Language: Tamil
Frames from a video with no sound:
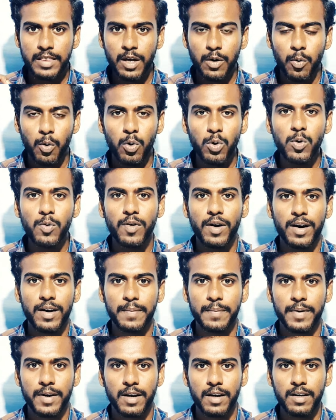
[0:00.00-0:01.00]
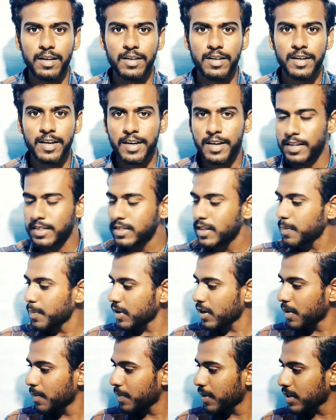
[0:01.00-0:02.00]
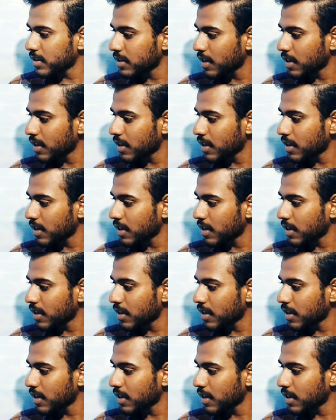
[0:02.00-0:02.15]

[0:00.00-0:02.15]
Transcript: இந்த ஒரு வாரமா இந்த பக்கம்